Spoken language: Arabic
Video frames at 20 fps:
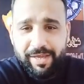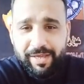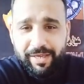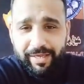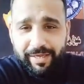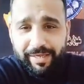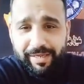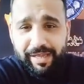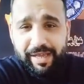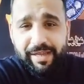
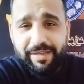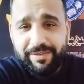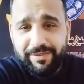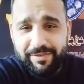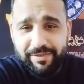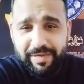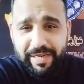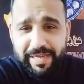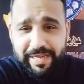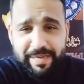
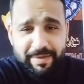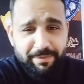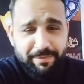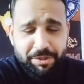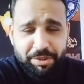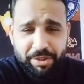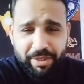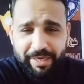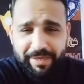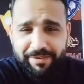العذراء
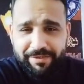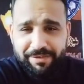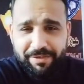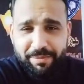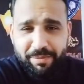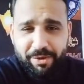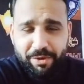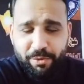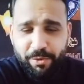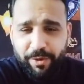مش
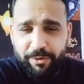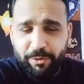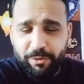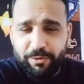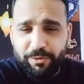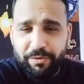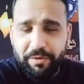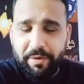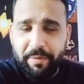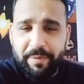هيسيب اخواته
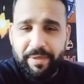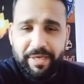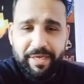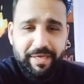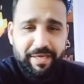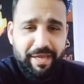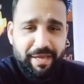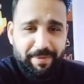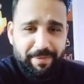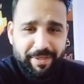
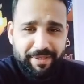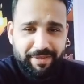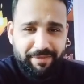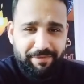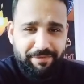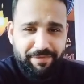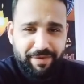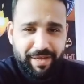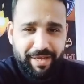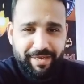الترابيين ابدا
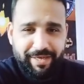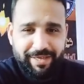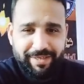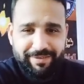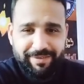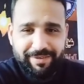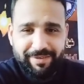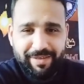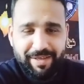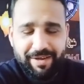في
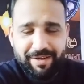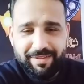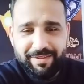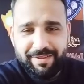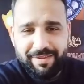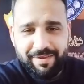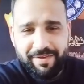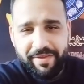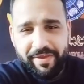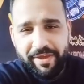حلقه
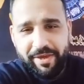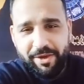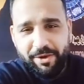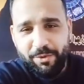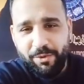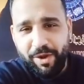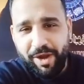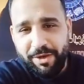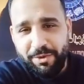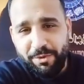النهارده
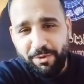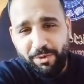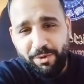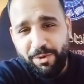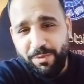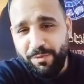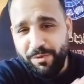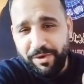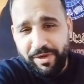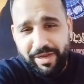وهيقول
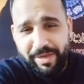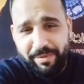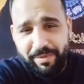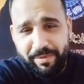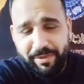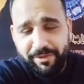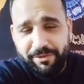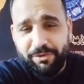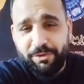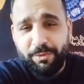لهم والنبي
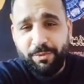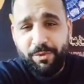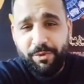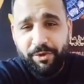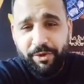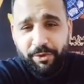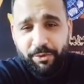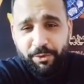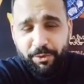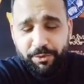ما
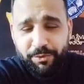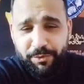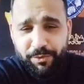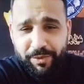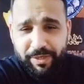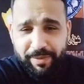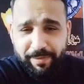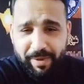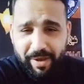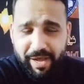تسيبوني
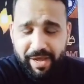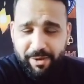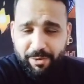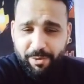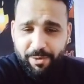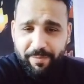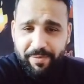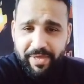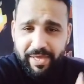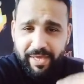خدوني
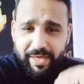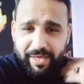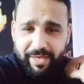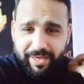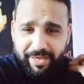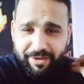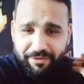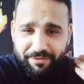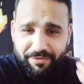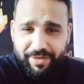معاكم
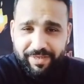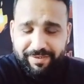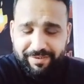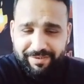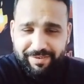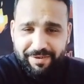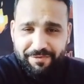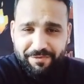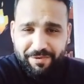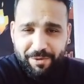
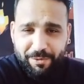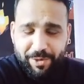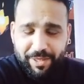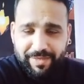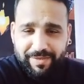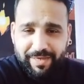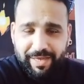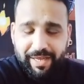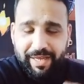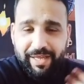الفلسفه
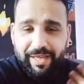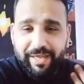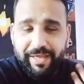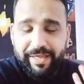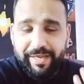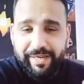واضحه